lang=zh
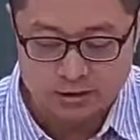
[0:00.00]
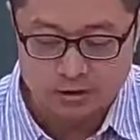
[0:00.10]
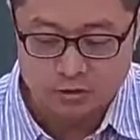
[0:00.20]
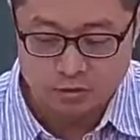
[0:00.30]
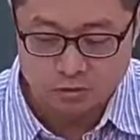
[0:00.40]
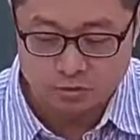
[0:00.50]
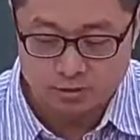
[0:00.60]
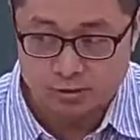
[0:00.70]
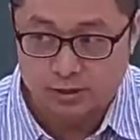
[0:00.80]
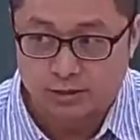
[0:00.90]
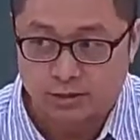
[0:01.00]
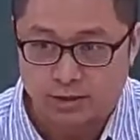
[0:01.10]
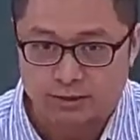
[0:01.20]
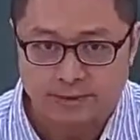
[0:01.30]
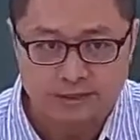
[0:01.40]
这个数字
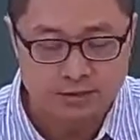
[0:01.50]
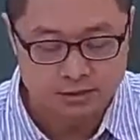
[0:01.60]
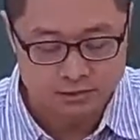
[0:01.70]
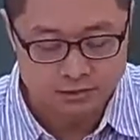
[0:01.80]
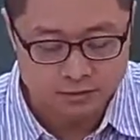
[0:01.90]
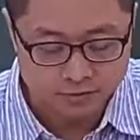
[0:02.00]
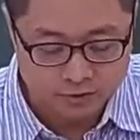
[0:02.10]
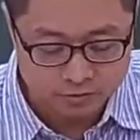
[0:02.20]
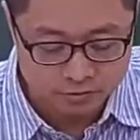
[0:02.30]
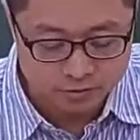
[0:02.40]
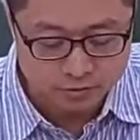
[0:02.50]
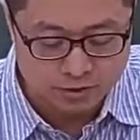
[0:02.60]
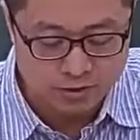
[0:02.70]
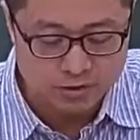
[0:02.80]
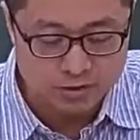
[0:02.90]
啊，你把一个十进位的数字
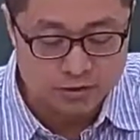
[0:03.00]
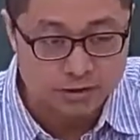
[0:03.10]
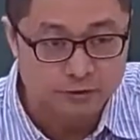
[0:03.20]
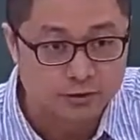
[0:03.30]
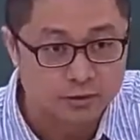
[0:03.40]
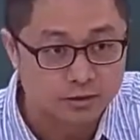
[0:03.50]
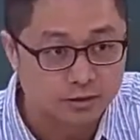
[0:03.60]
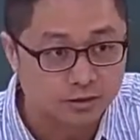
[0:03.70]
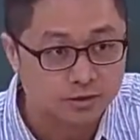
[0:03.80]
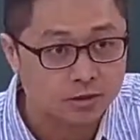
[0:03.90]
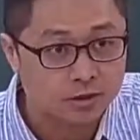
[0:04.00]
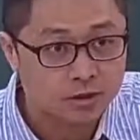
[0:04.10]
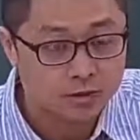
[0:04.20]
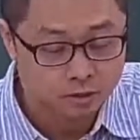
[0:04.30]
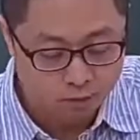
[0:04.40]
转成二进位之后，
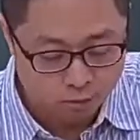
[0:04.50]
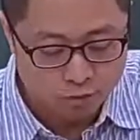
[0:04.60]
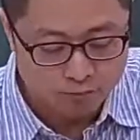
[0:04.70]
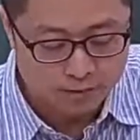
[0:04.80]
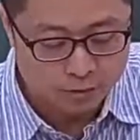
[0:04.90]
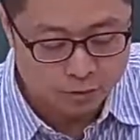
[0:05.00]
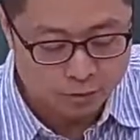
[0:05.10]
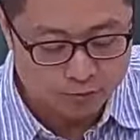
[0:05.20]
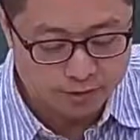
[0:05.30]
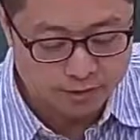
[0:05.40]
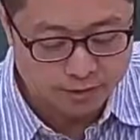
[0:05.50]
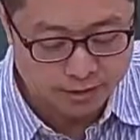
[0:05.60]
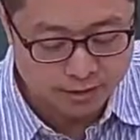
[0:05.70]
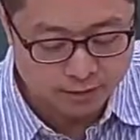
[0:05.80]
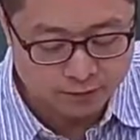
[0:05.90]
左边最左边
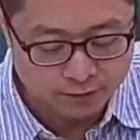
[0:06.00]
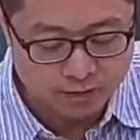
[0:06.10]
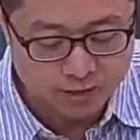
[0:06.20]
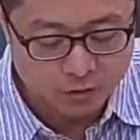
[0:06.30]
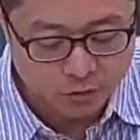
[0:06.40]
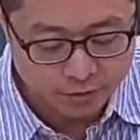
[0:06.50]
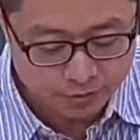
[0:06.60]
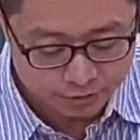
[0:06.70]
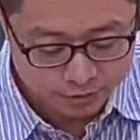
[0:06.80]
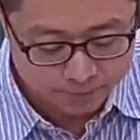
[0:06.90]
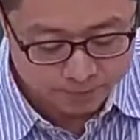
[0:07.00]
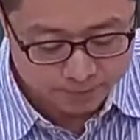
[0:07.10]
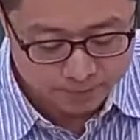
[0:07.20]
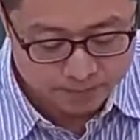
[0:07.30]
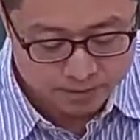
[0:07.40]
给一个符号位元。
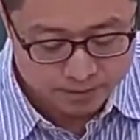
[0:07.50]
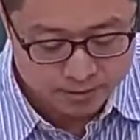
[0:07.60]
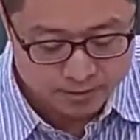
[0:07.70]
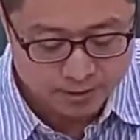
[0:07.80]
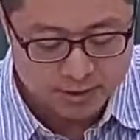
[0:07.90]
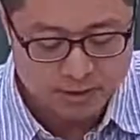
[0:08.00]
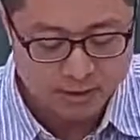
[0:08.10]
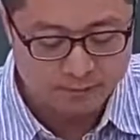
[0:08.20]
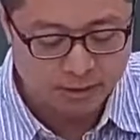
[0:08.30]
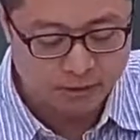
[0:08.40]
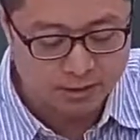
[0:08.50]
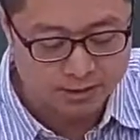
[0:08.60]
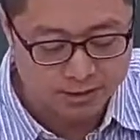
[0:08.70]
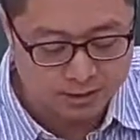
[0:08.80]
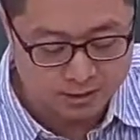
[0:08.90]
第二行你把它
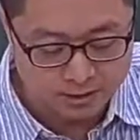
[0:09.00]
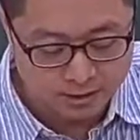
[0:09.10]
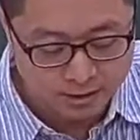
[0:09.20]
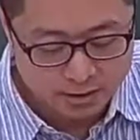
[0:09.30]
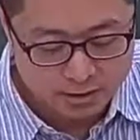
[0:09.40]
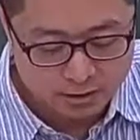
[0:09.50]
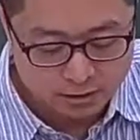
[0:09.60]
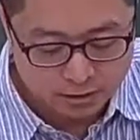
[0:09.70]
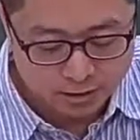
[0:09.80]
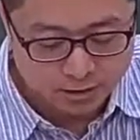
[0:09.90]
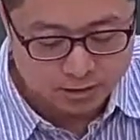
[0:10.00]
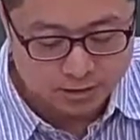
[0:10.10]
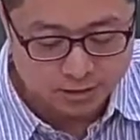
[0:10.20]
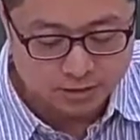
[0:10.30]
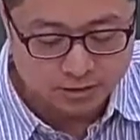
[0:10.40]
画一下线，正
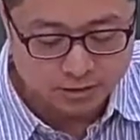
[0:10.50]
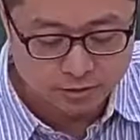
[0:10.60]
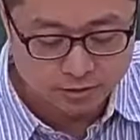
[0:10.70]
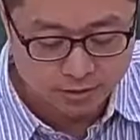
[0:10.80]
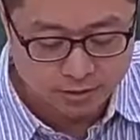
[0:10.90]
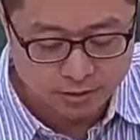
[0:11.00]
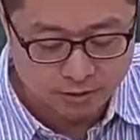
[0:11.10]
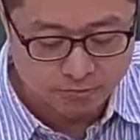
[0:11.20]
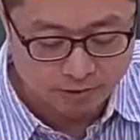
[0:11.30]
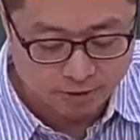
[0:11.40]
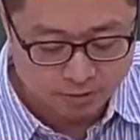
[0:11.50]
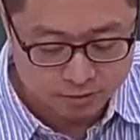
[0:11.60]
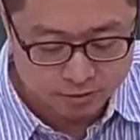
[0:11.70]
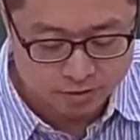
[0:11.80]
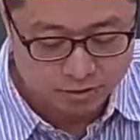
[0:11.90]
的以零表
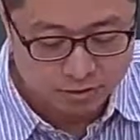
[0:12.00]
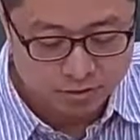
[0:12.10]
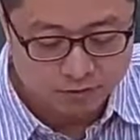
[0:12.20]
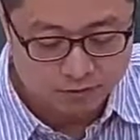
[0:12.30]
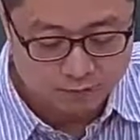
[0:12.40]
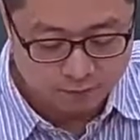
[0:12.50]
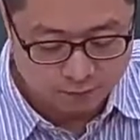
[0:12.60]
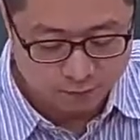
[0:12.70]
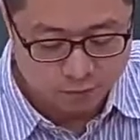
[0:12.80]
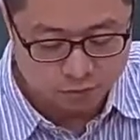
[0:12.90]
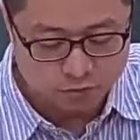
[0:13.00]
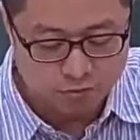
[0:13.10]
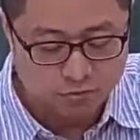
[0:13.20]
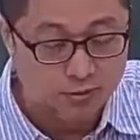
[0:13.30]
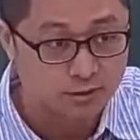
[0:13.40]
示，负
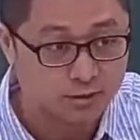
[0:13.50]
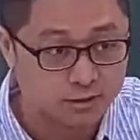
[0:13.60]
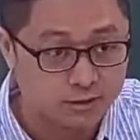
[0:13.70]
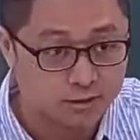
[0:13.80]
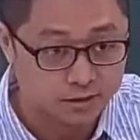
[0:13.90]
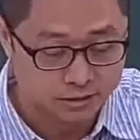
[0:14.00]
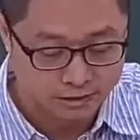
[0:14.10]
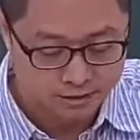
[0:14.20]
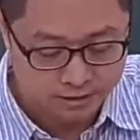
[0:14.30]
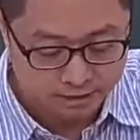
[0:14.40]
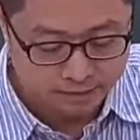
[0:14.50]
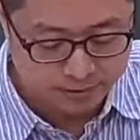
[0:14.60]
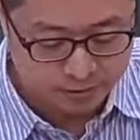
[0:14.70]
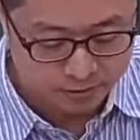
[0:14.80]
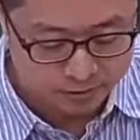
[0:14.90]
数则以一
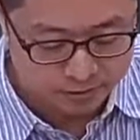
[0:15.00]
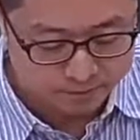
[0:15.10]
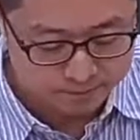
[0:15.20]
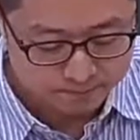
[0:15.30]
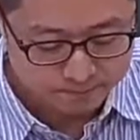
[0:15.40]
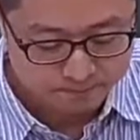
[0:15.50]
表示。